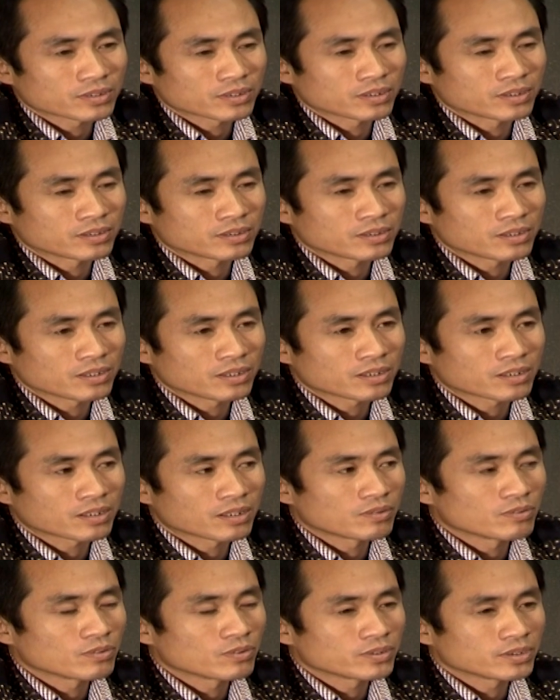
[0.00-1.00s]
thì giữa
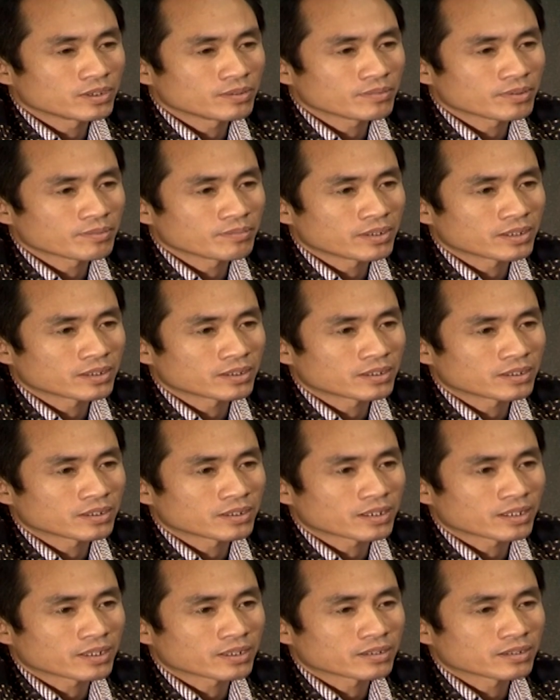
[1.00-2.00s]
không ô nhiễm nhà mình
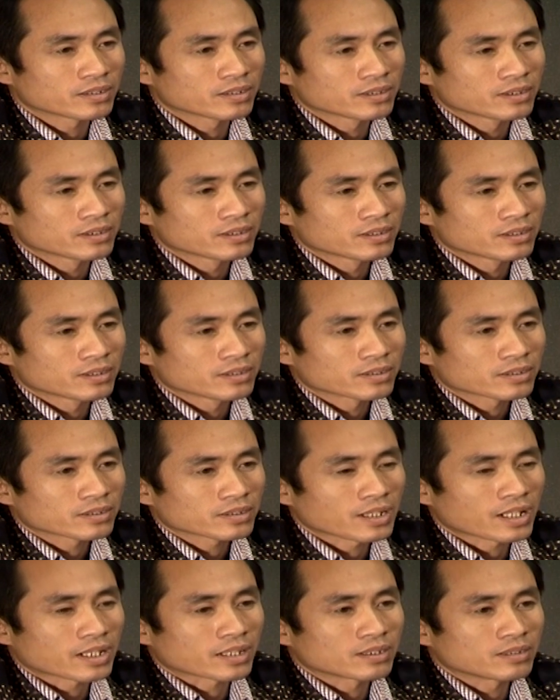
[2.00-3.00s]
thì lại
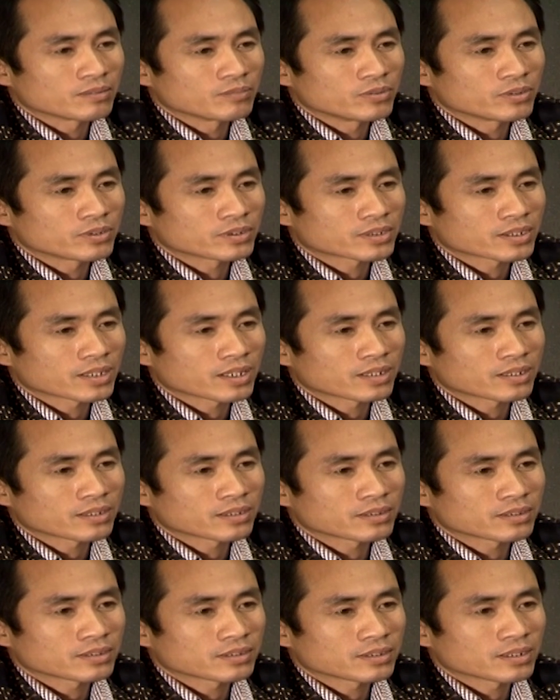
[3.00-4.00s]
thải cái lượng bụi
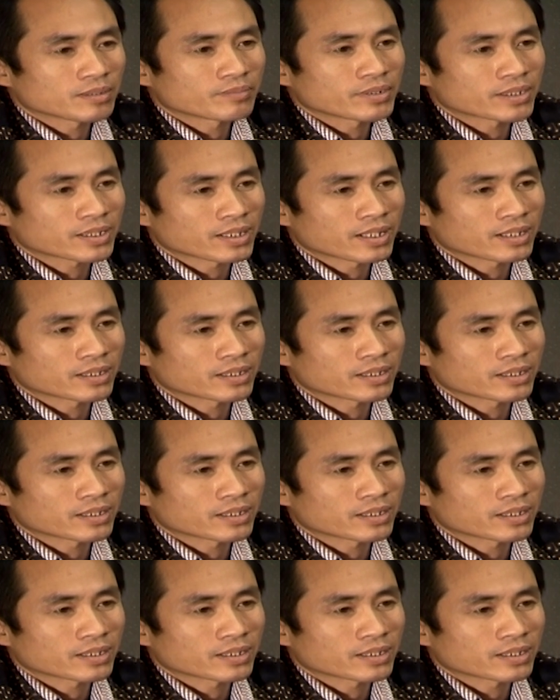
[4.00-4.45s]
sang nhà bên